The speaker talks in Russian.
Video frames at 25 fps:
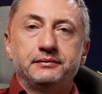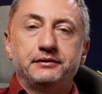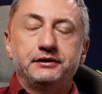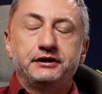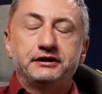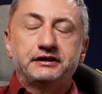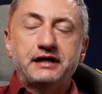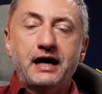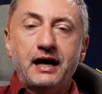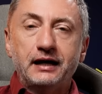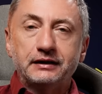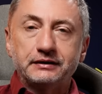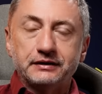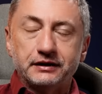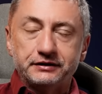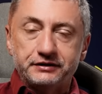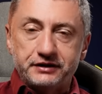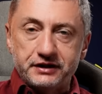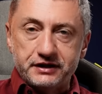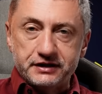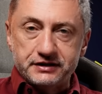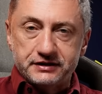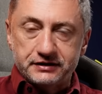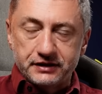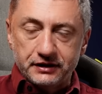Итак, на
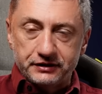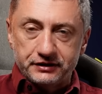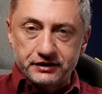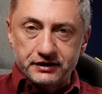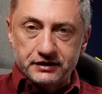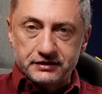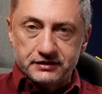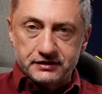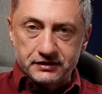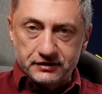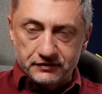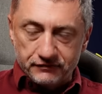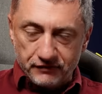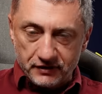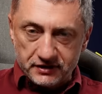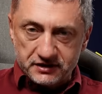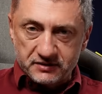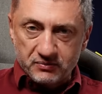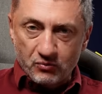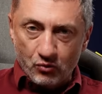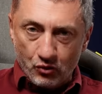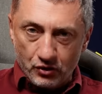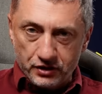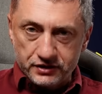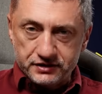
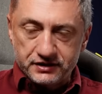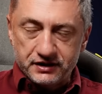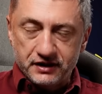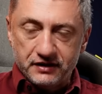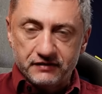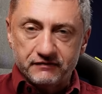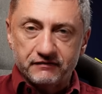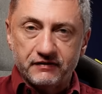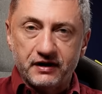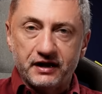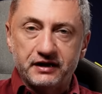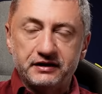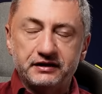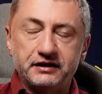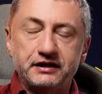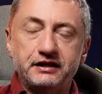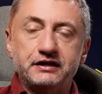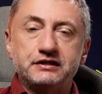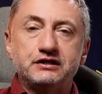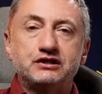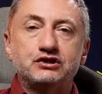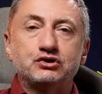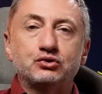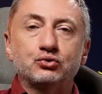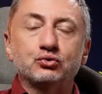338 день
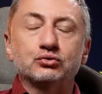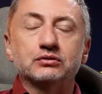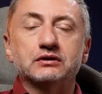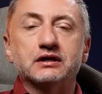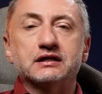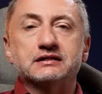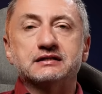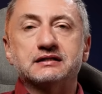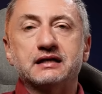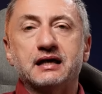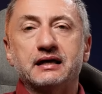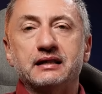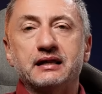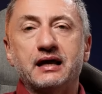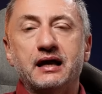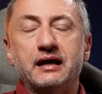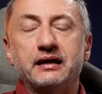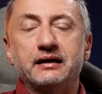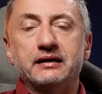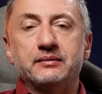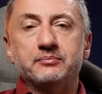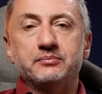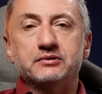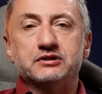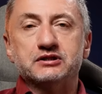войны Институт
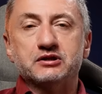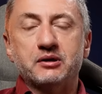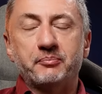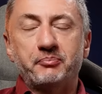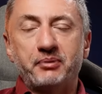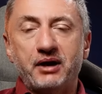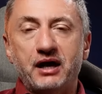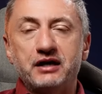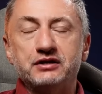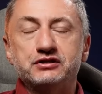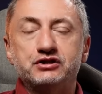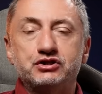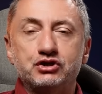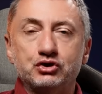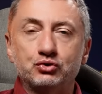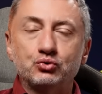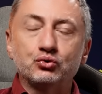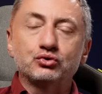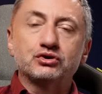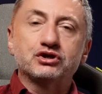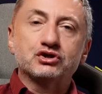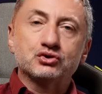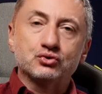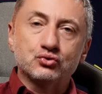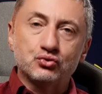национальной безопасности,
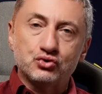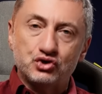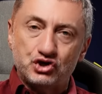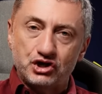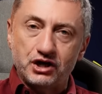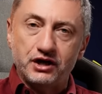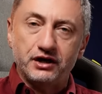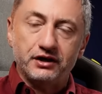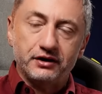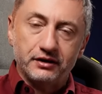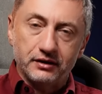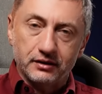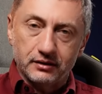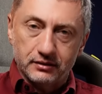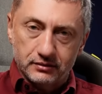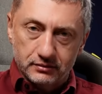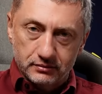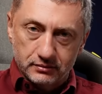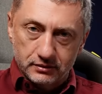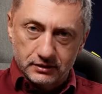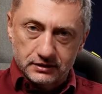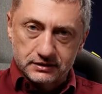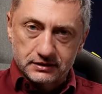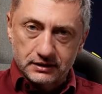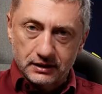Институт изучения
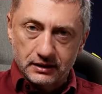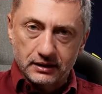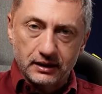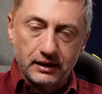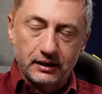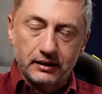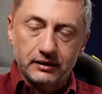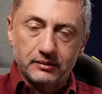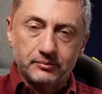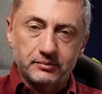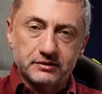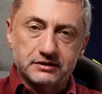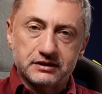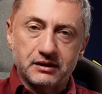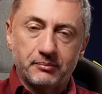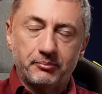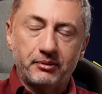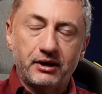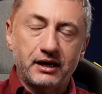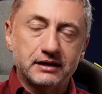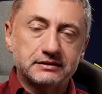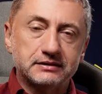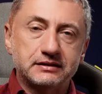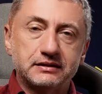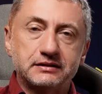национальной
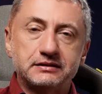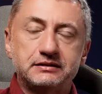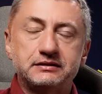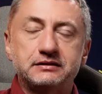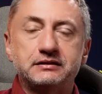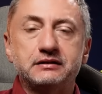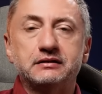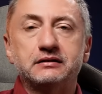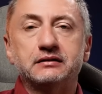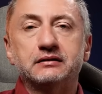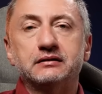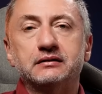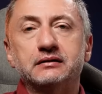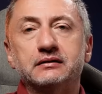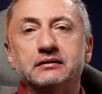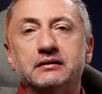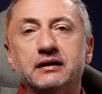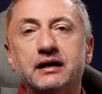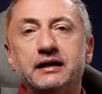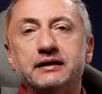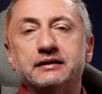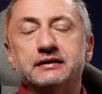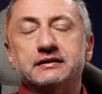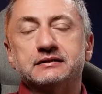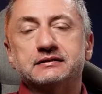безопасности,
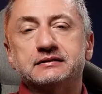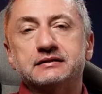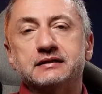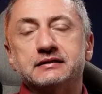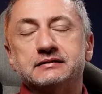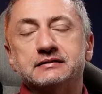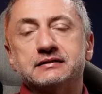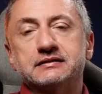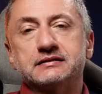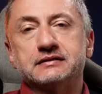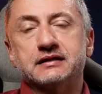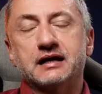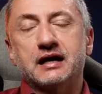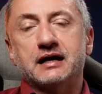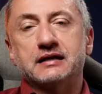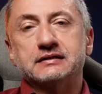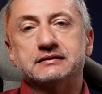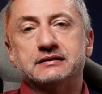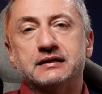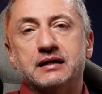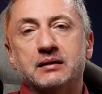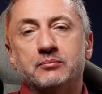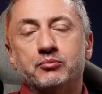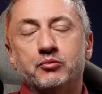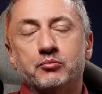АНСС
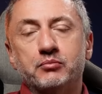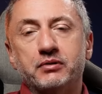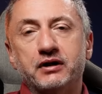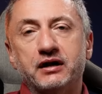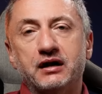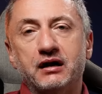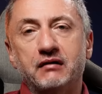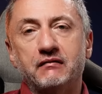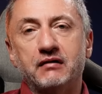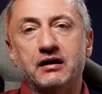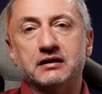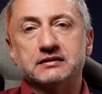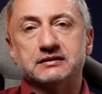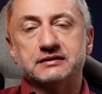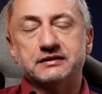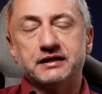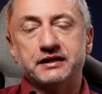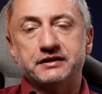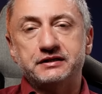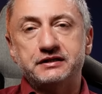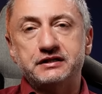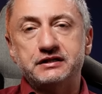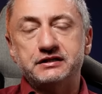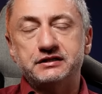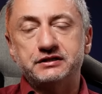израильский опубликовал
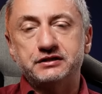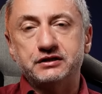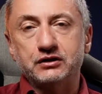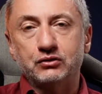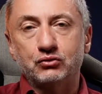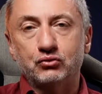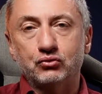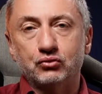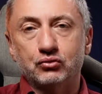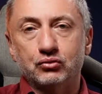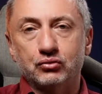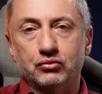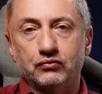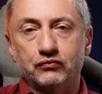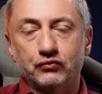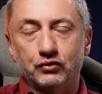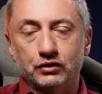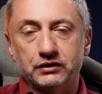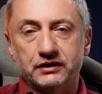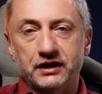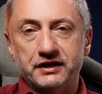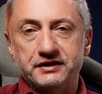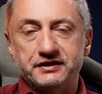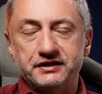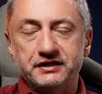статистику
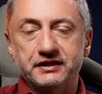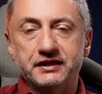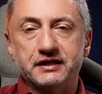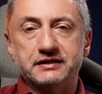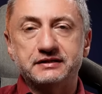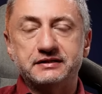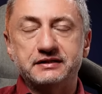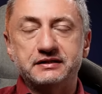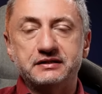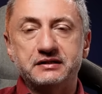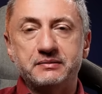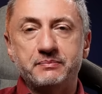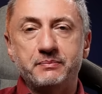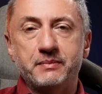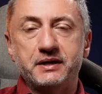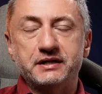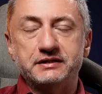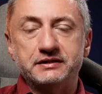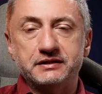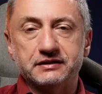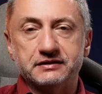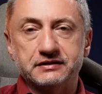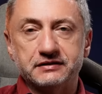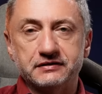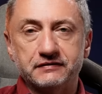вот 11
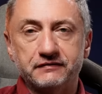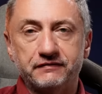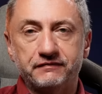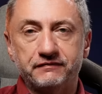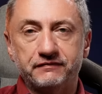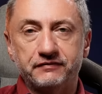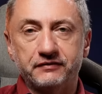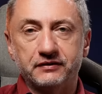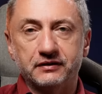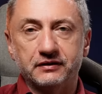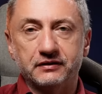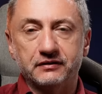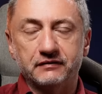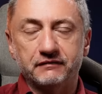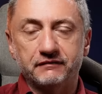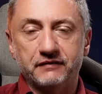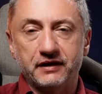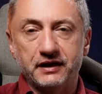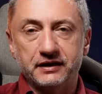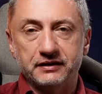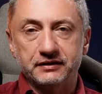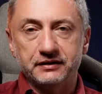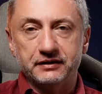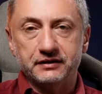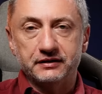месяцев э,
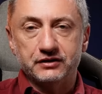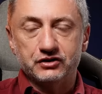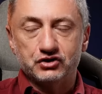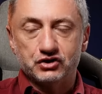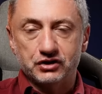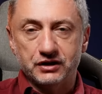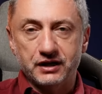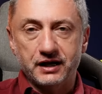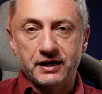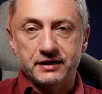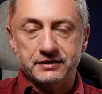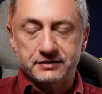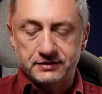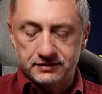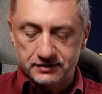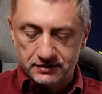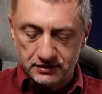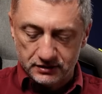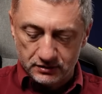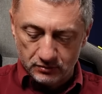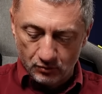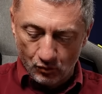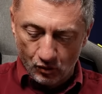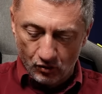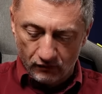войны. Начиная с
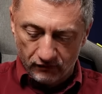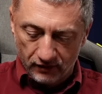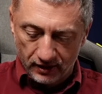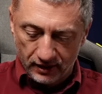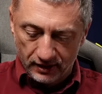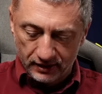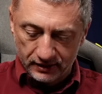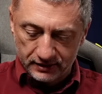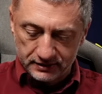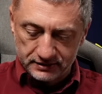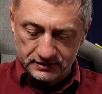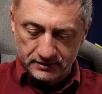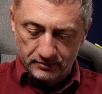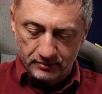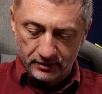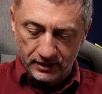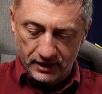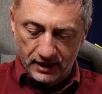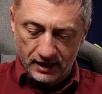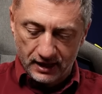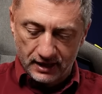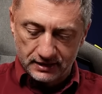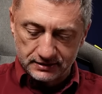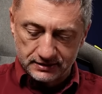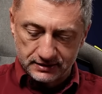7
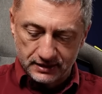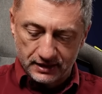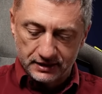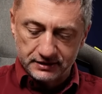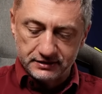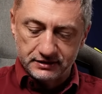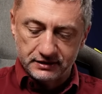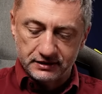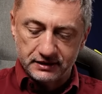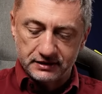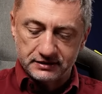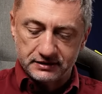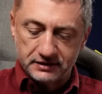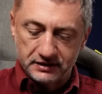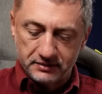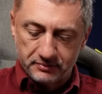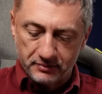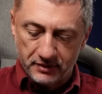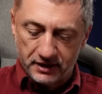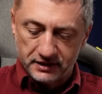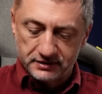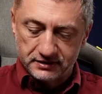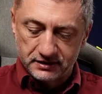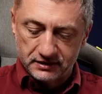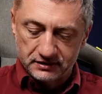октября за 11
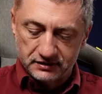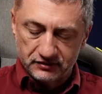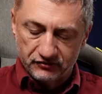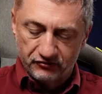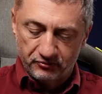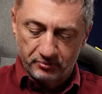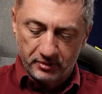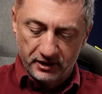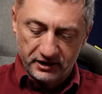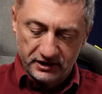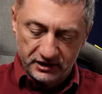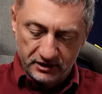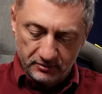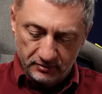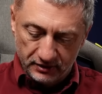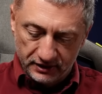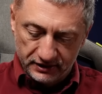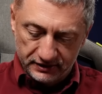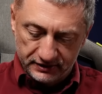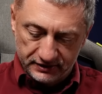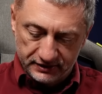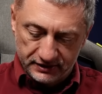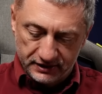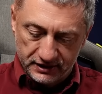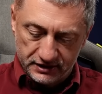месяцев
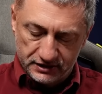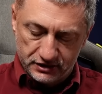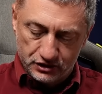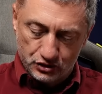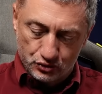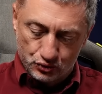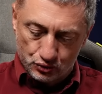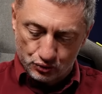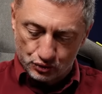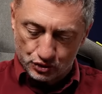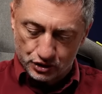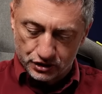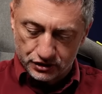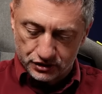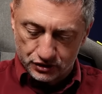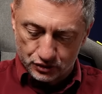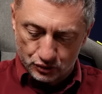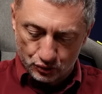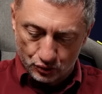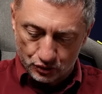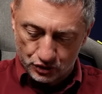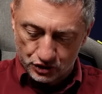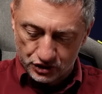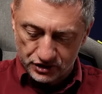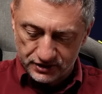погибли
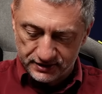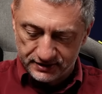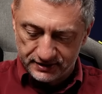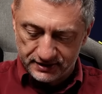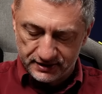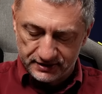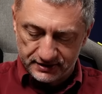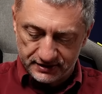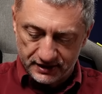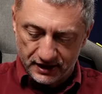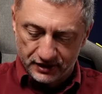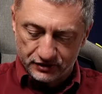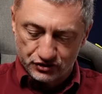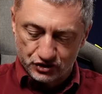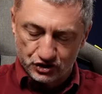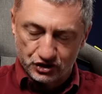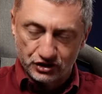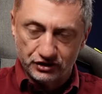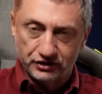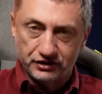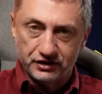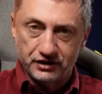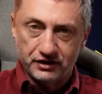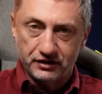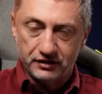
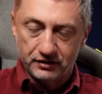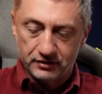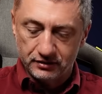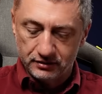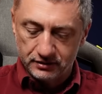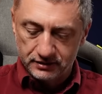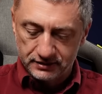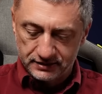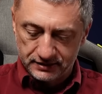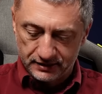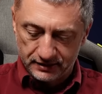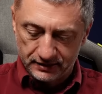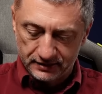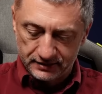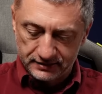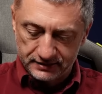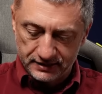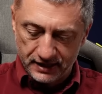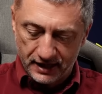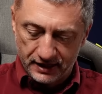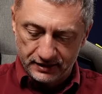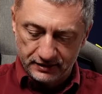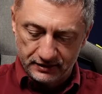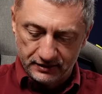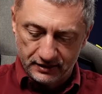1664
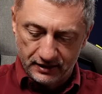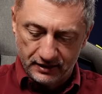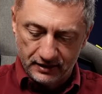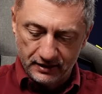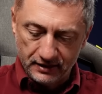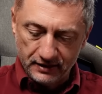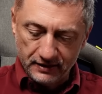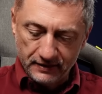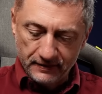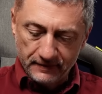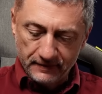израильтянина,